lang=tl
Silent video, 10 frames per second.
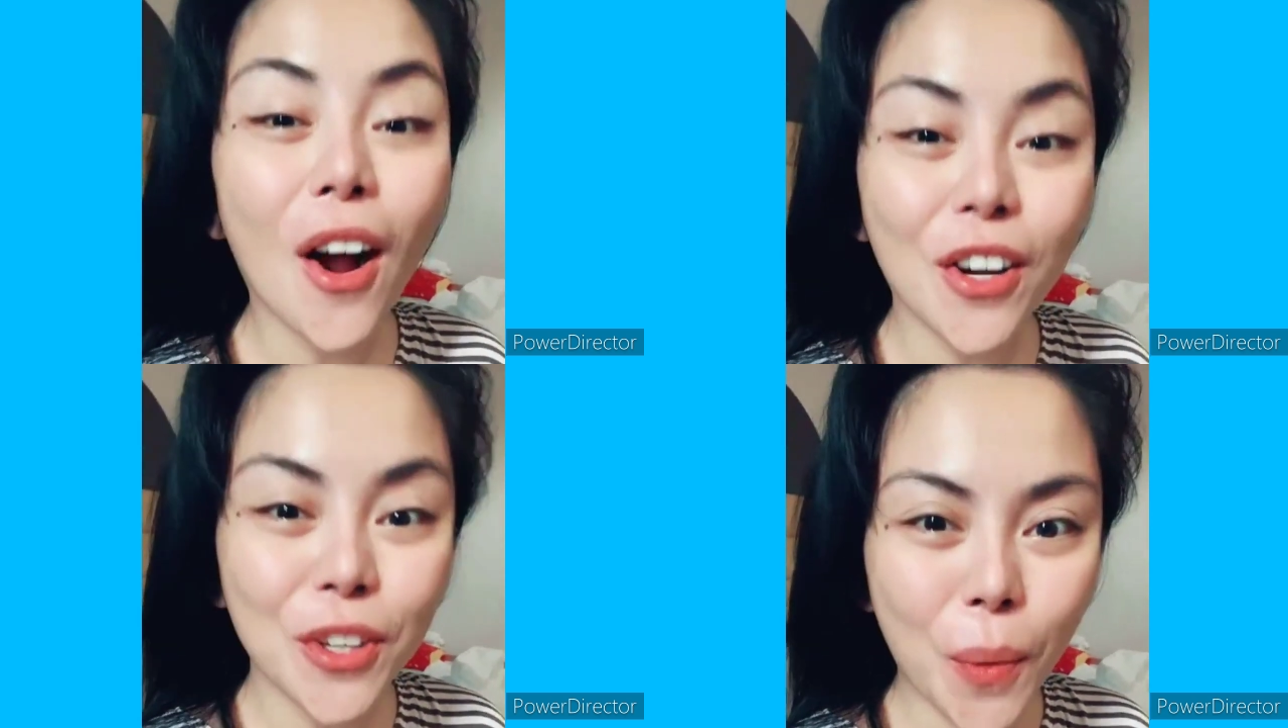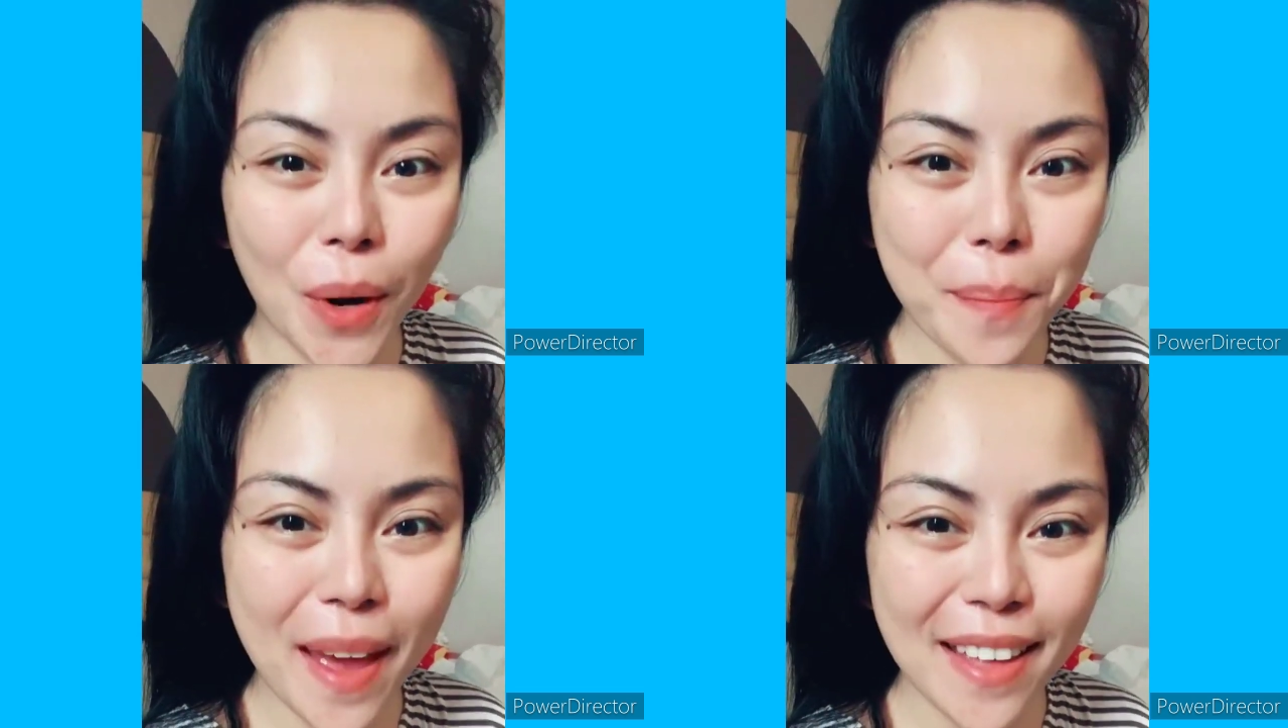Are
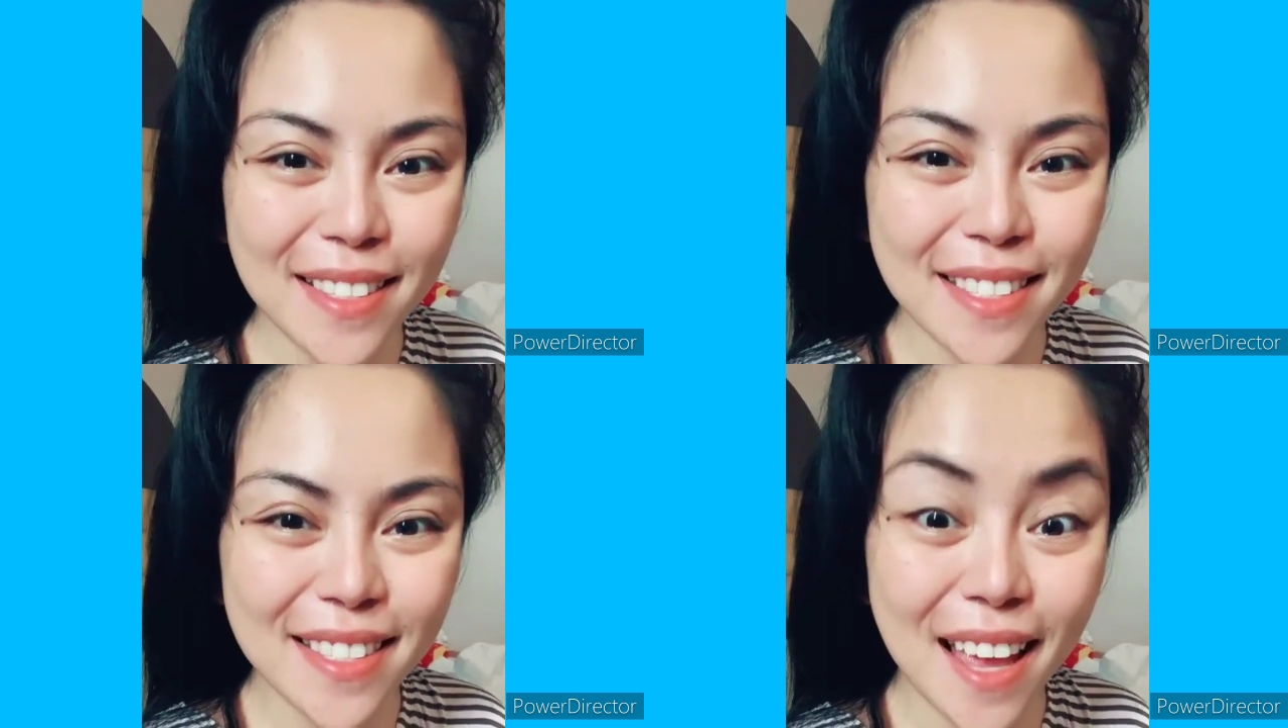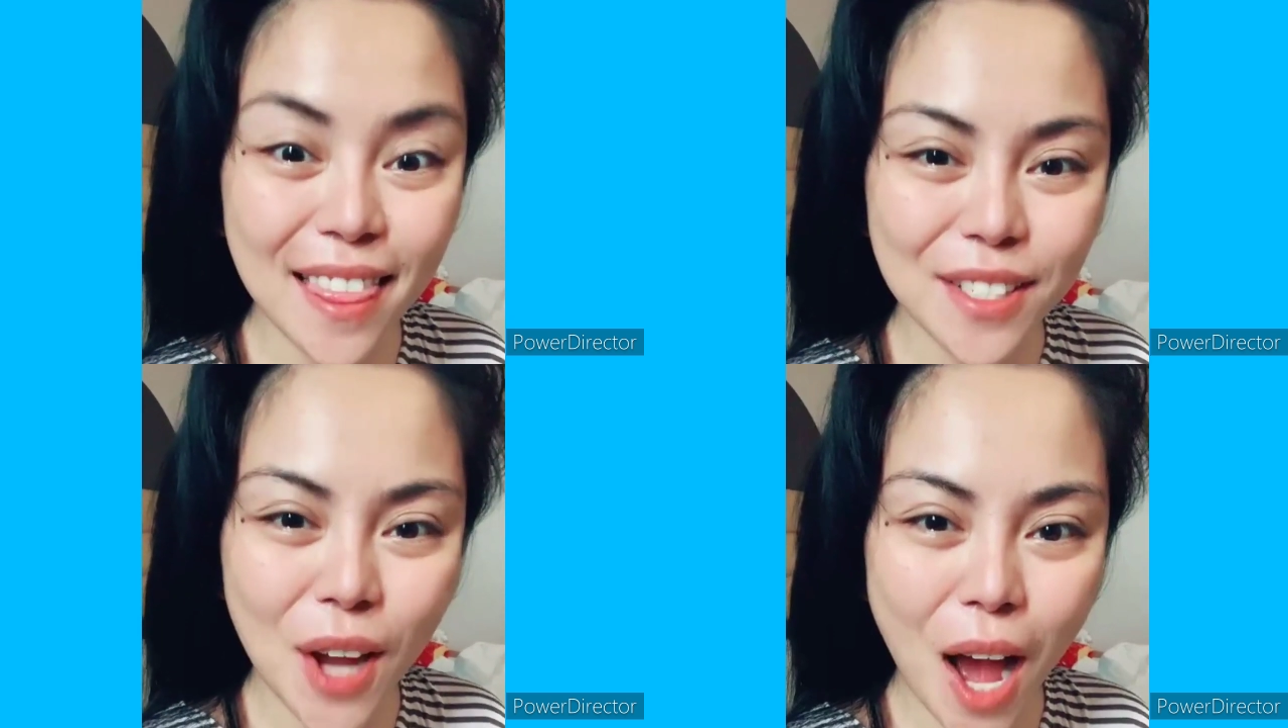your bets
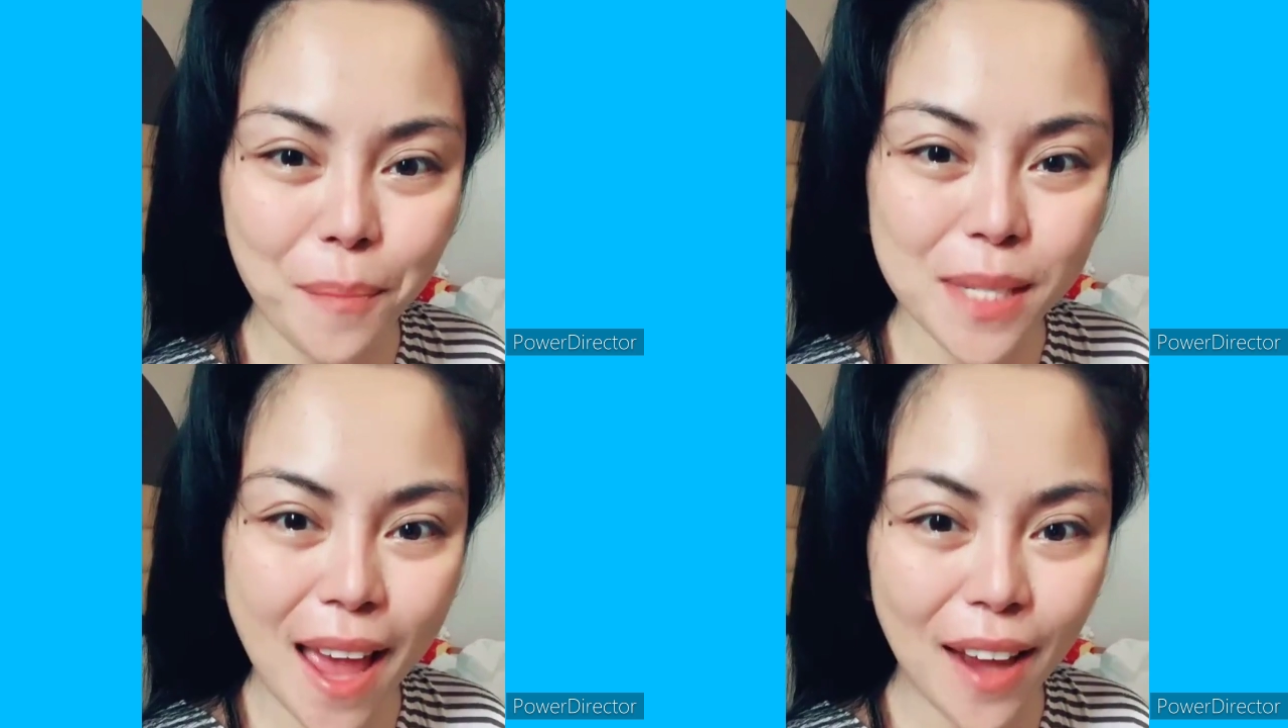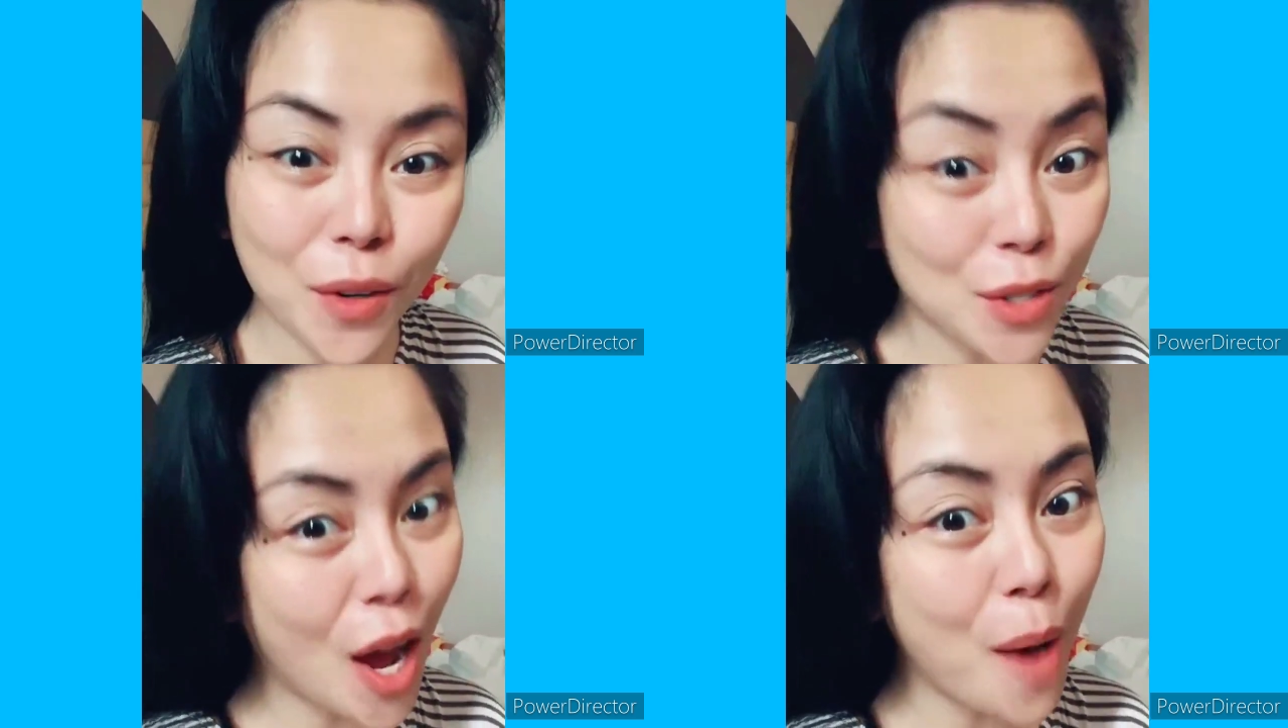in the top
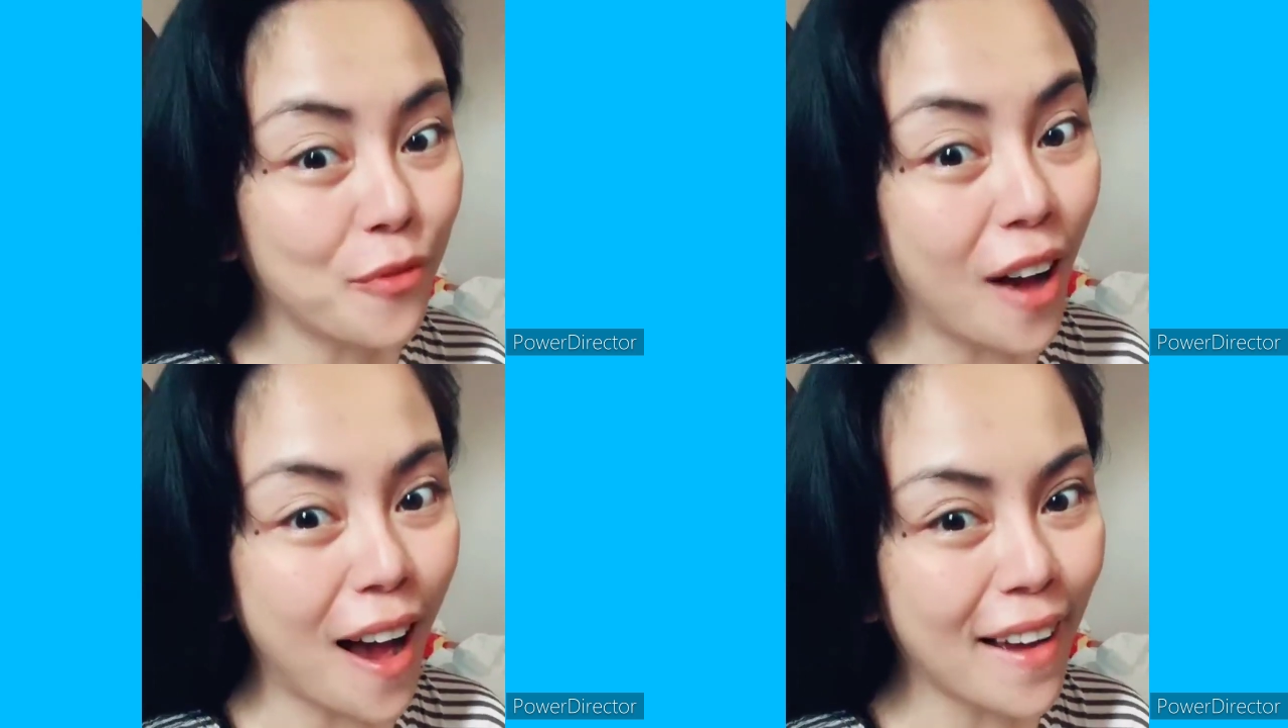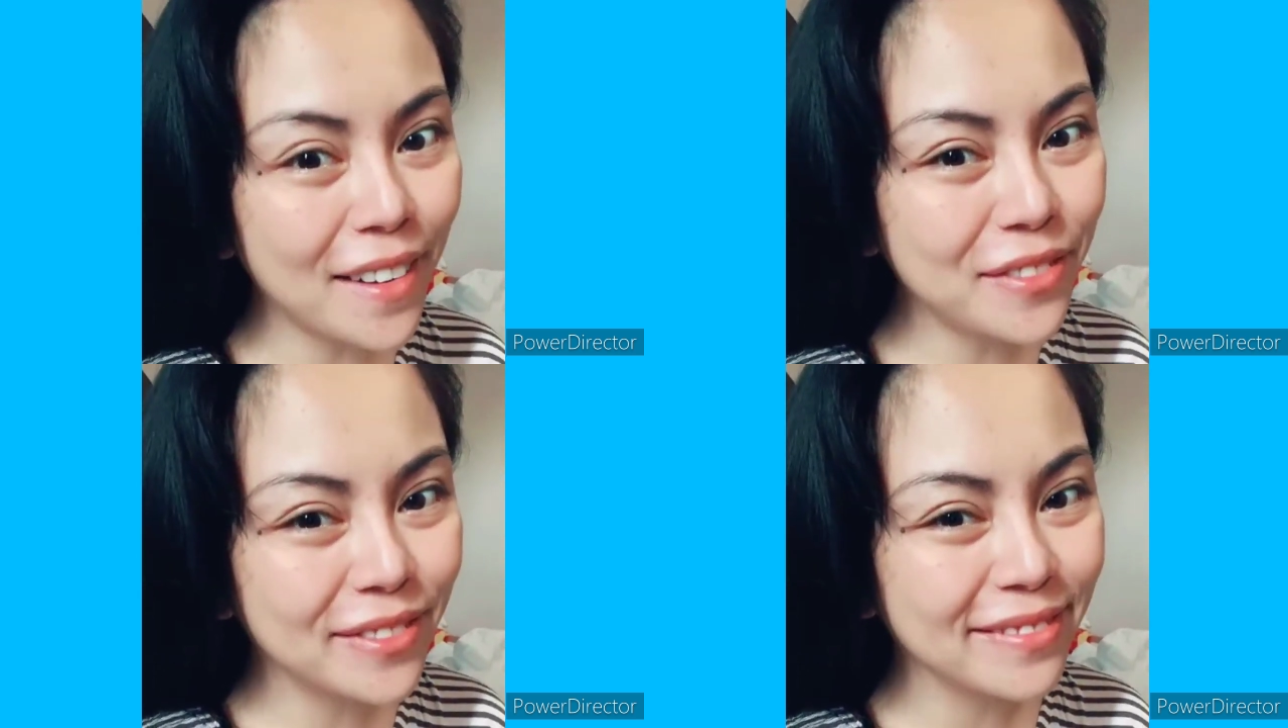10 or top
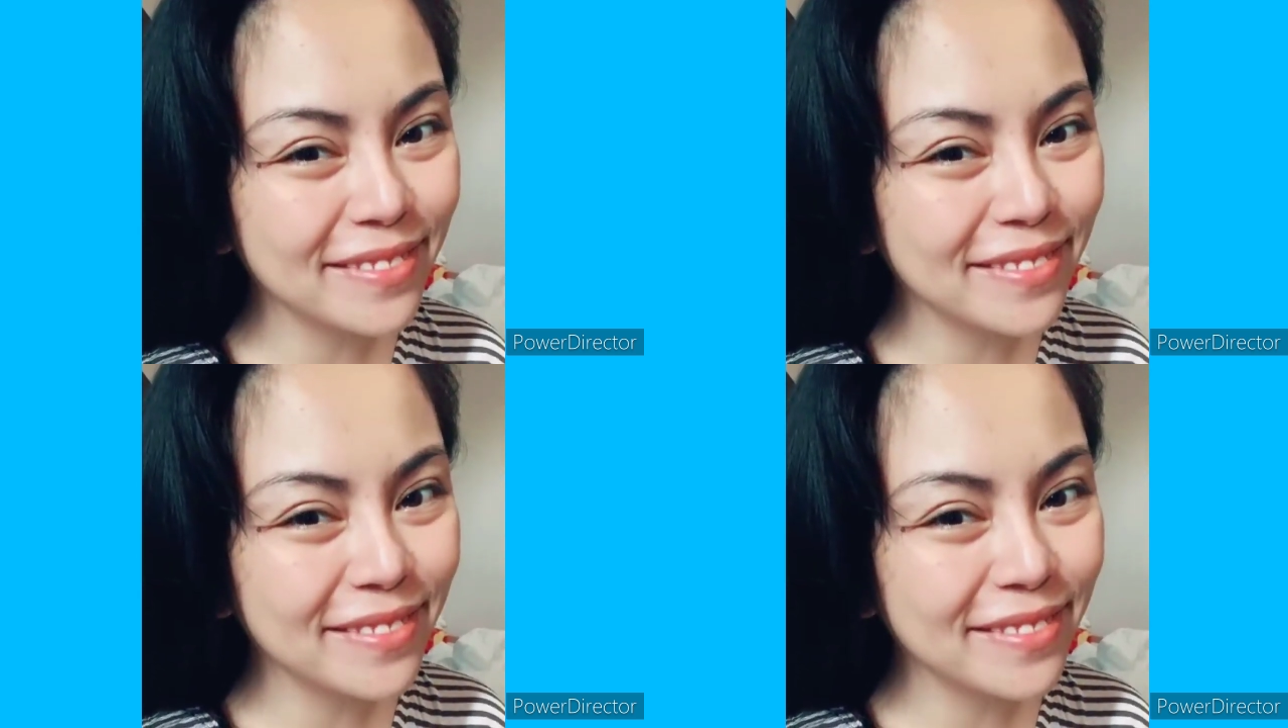5?